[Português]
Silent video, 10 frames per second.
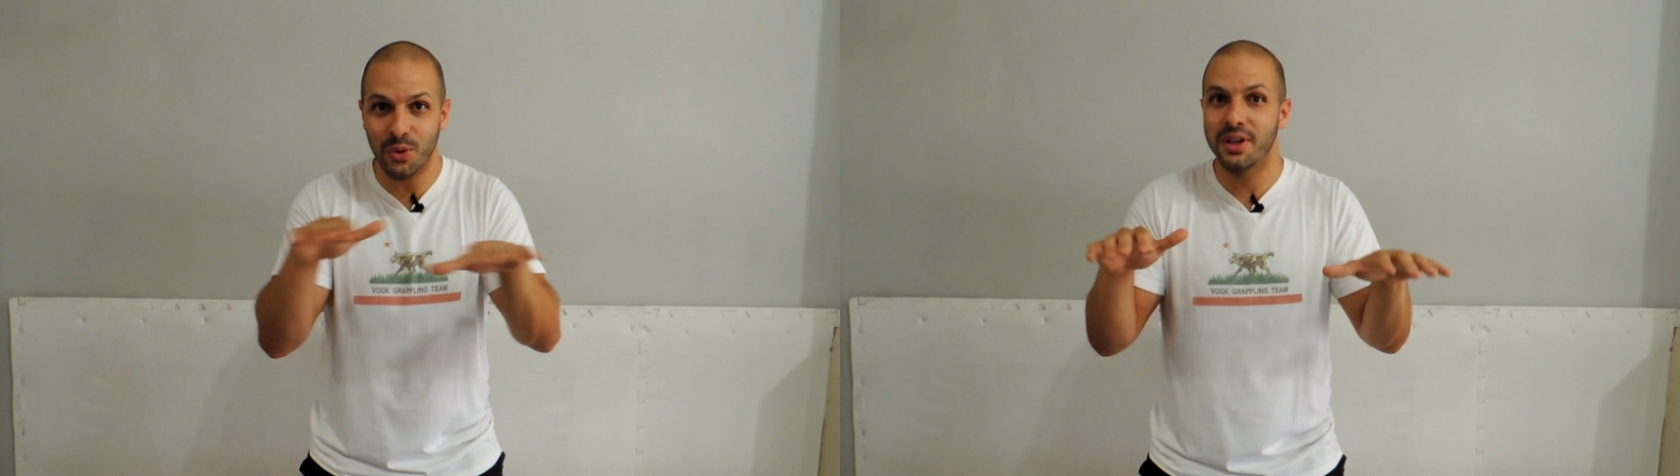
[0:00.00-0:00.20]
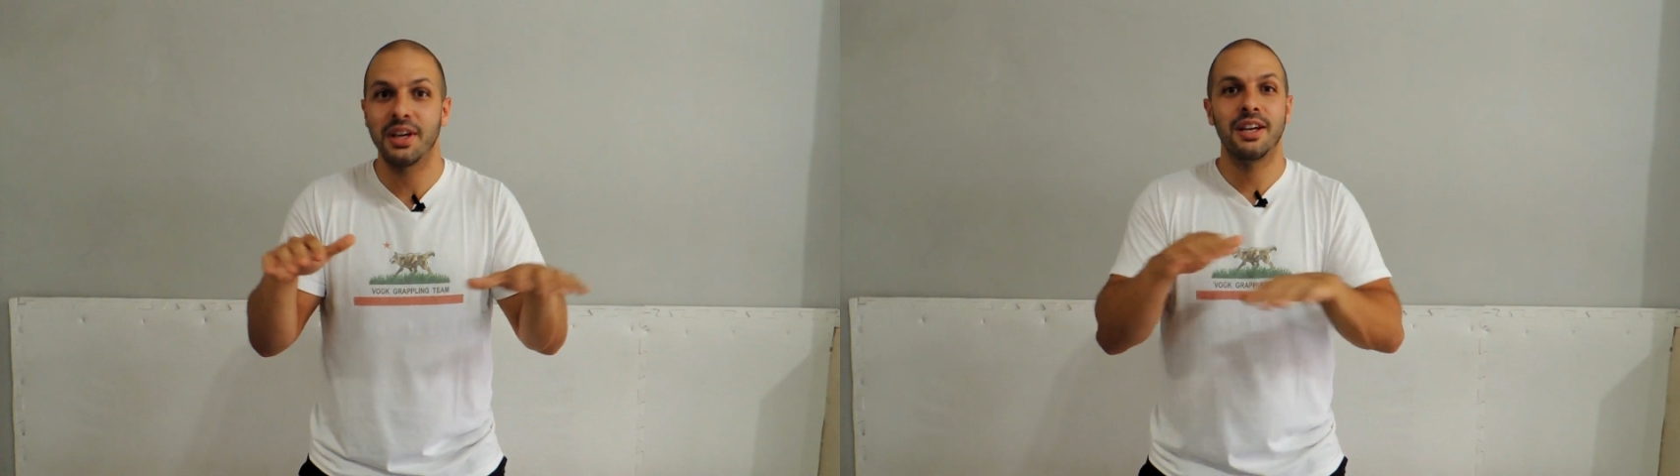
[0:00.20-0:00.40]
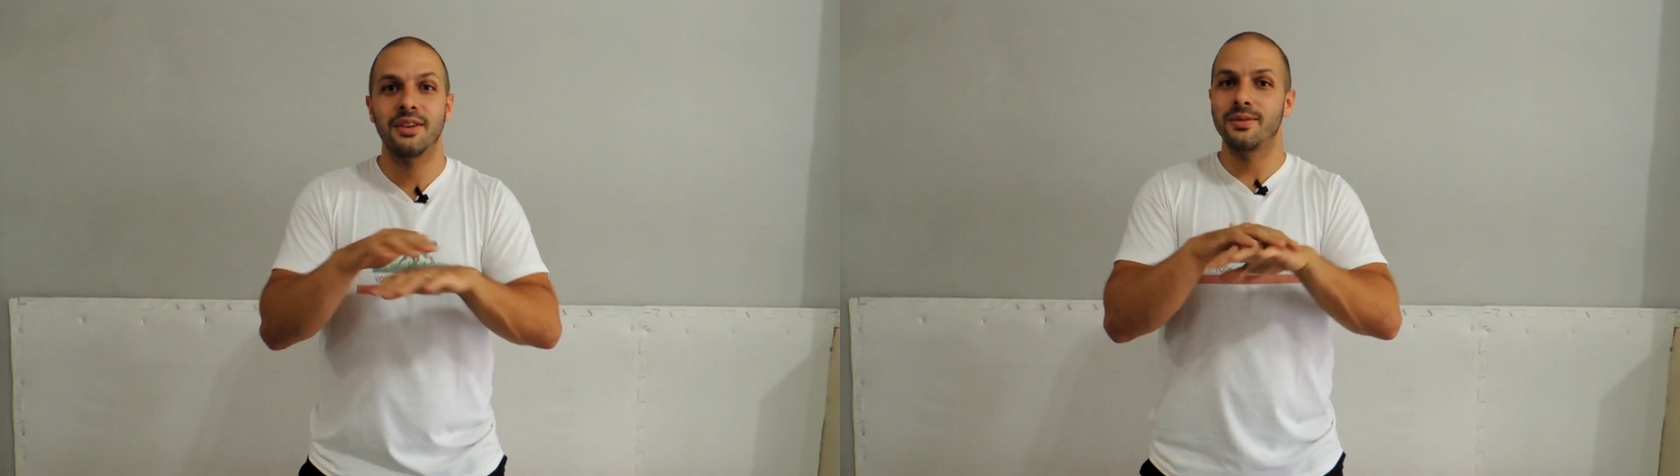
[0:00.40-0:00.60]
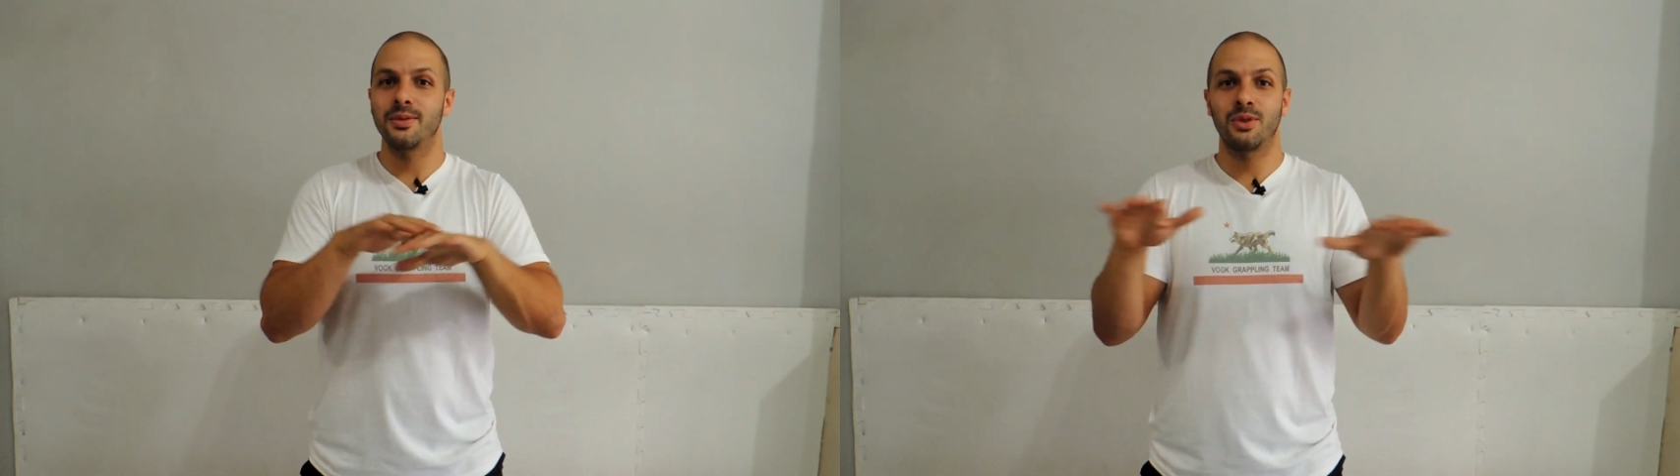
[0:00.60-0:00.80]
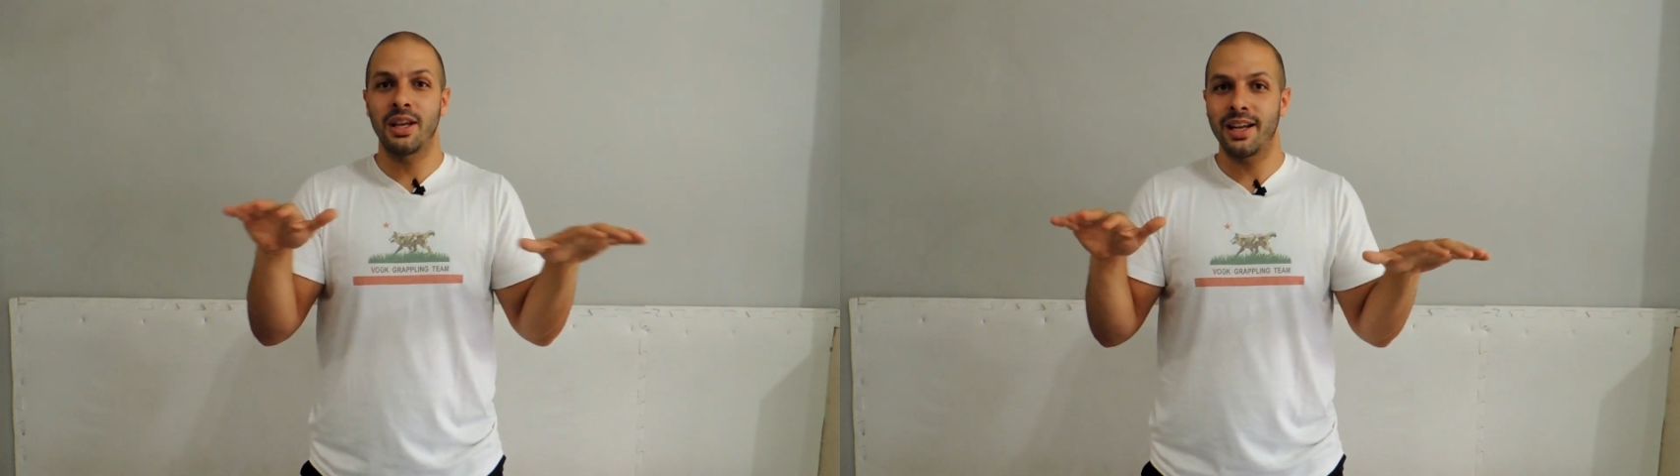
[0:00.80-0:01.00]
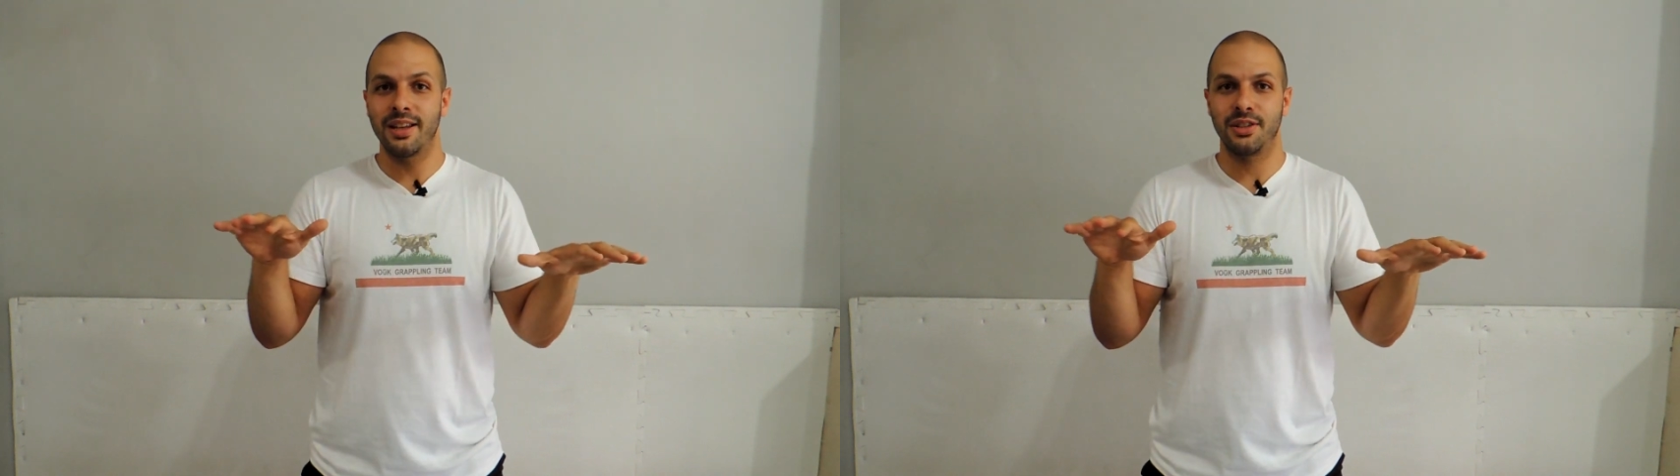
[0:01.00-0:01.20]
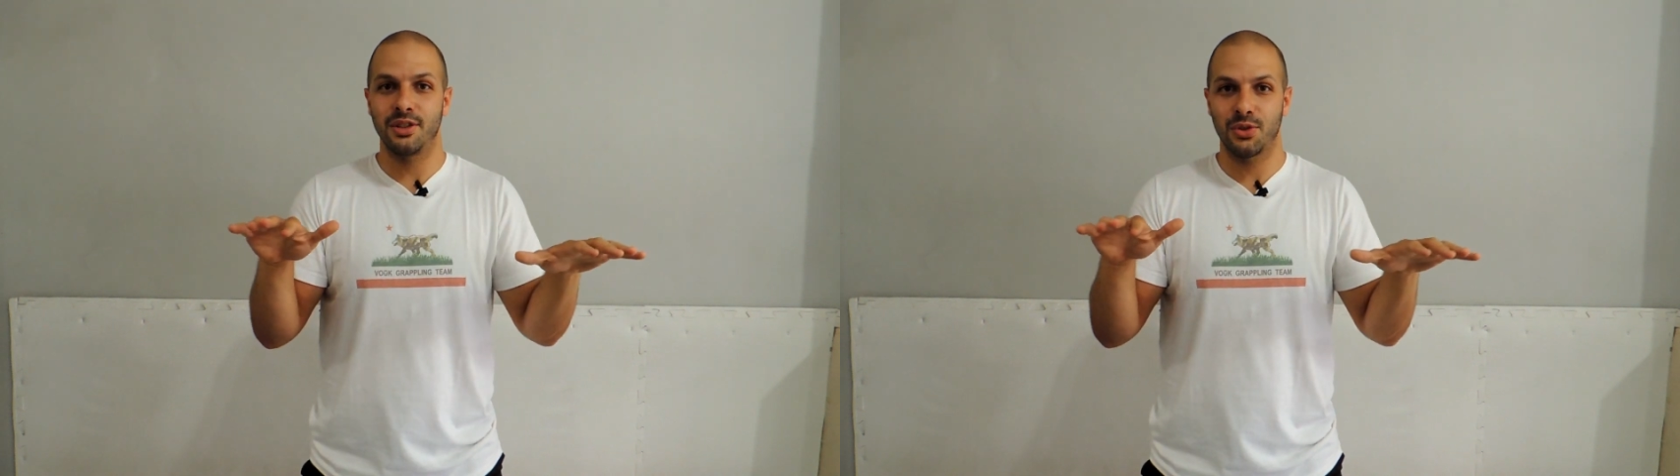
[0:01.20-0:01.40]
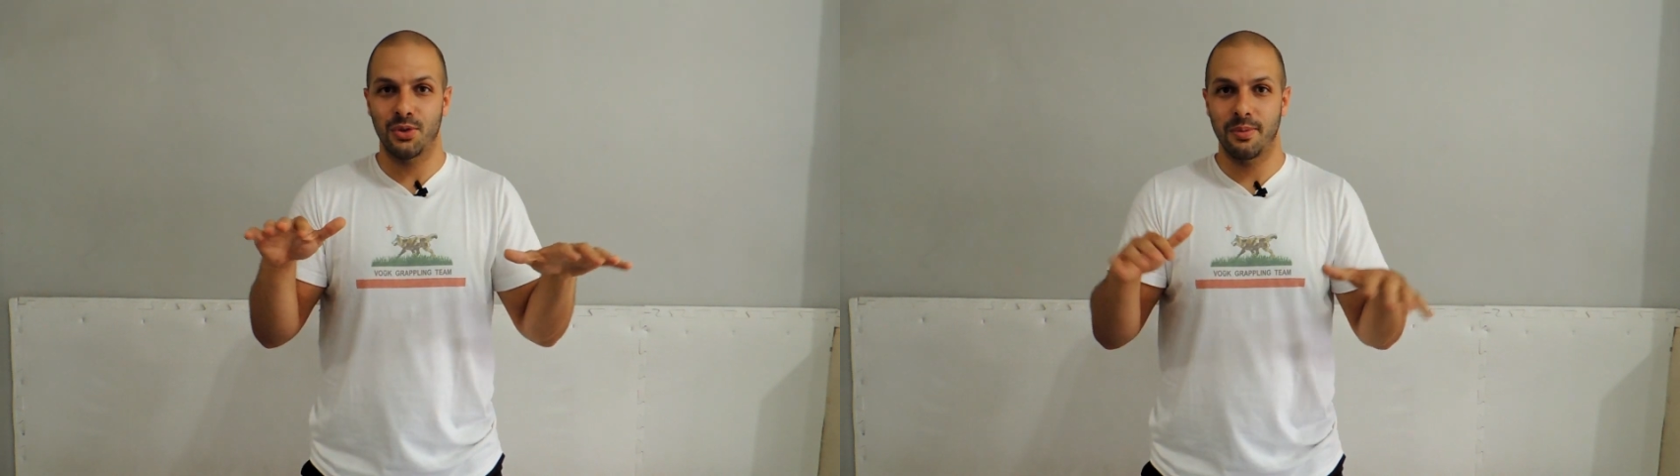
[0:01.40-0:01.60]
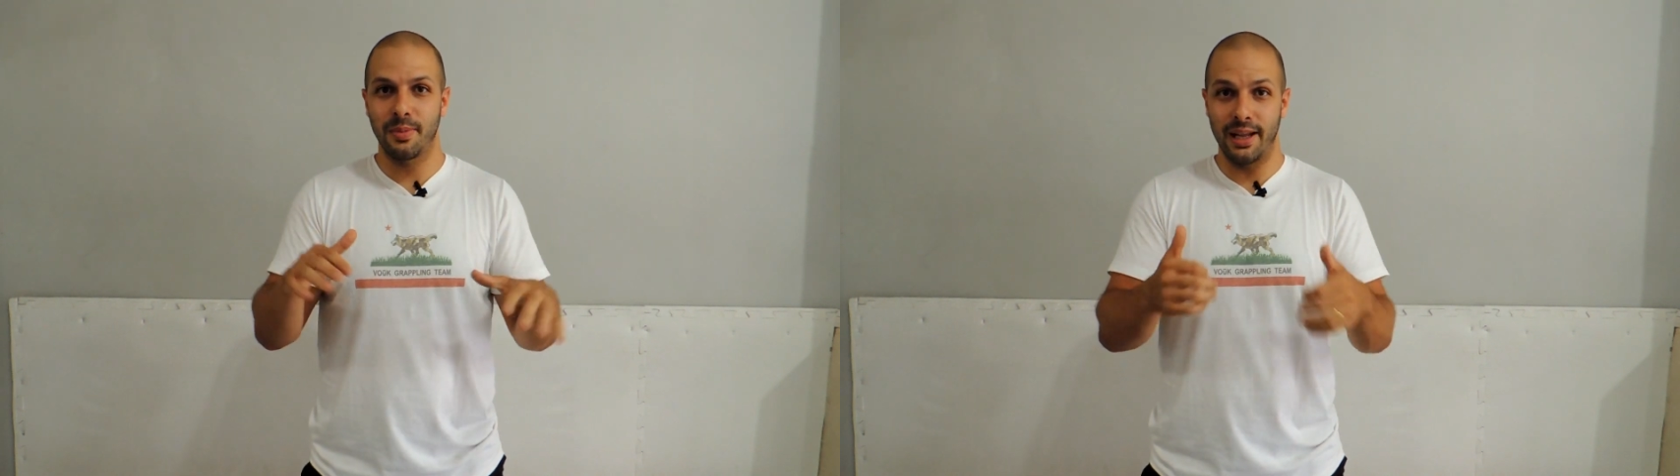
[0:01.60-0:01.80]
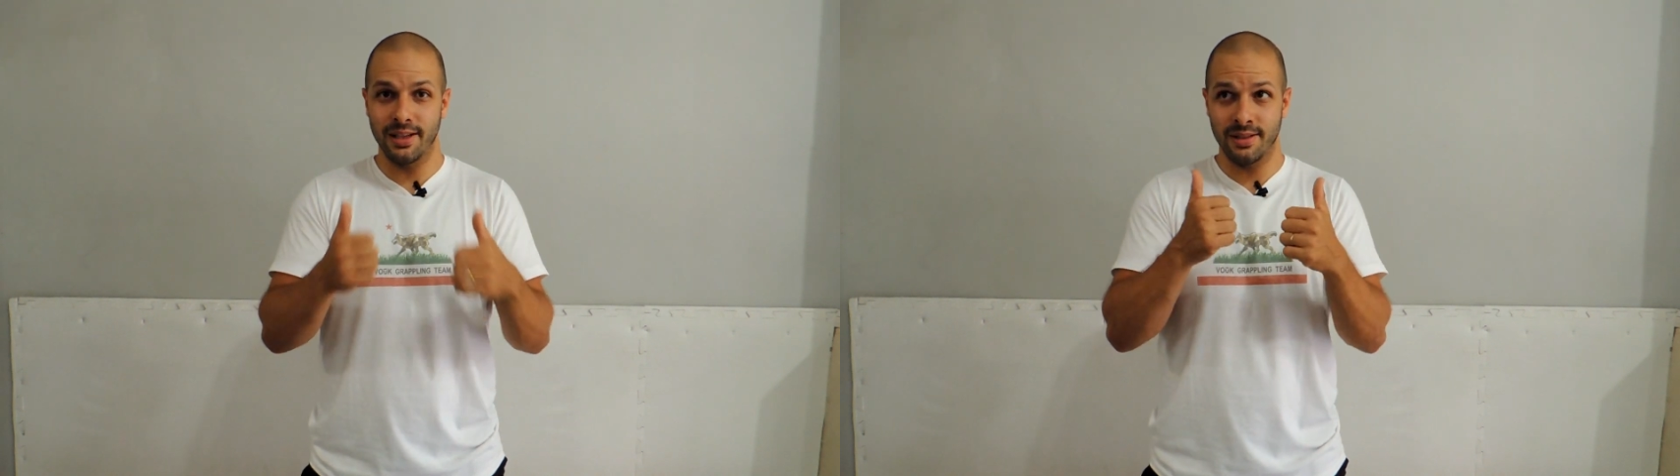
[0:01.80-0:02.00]
Volk. Não tem nada disso,
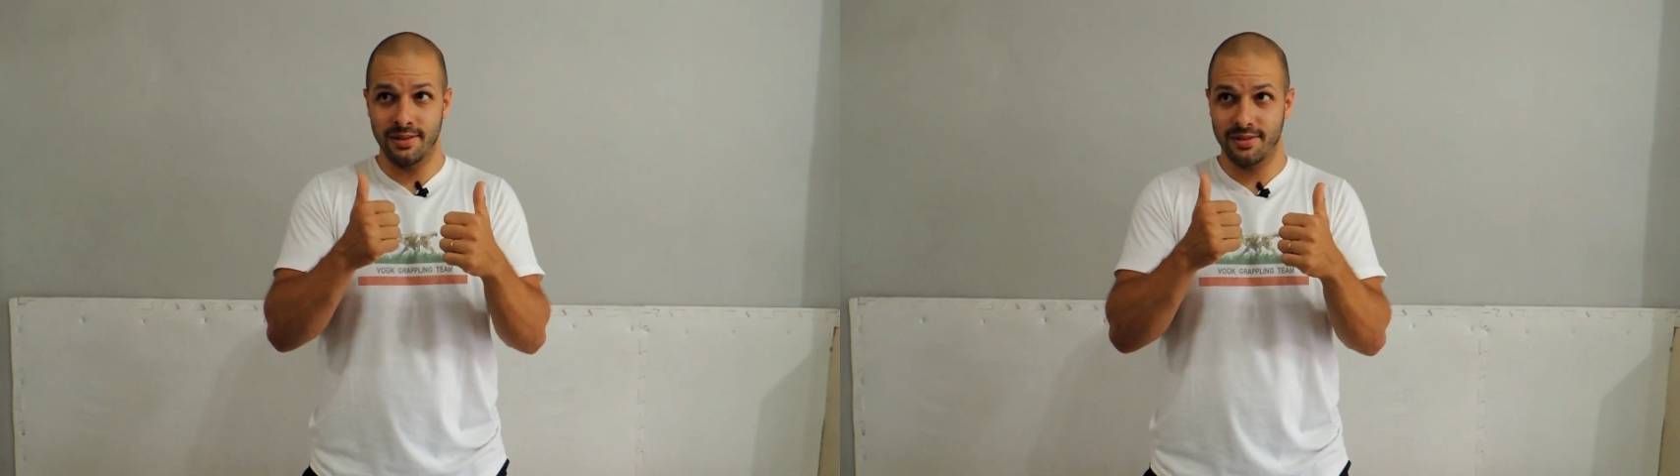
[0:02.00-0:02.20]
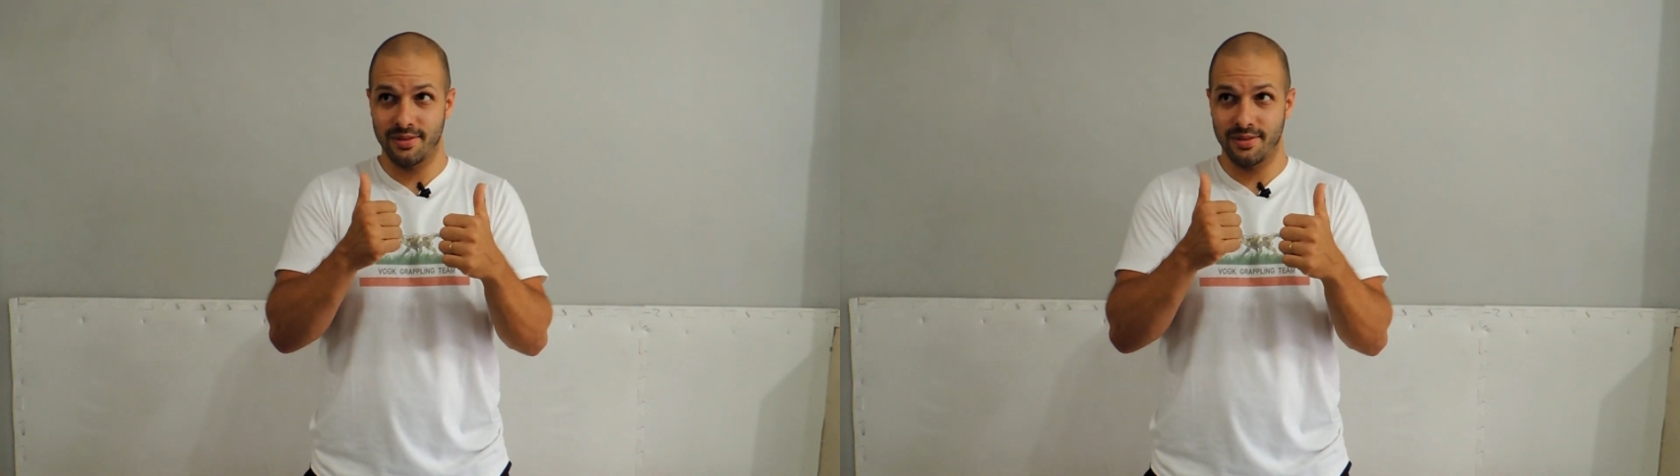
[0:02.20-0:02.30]
beleza?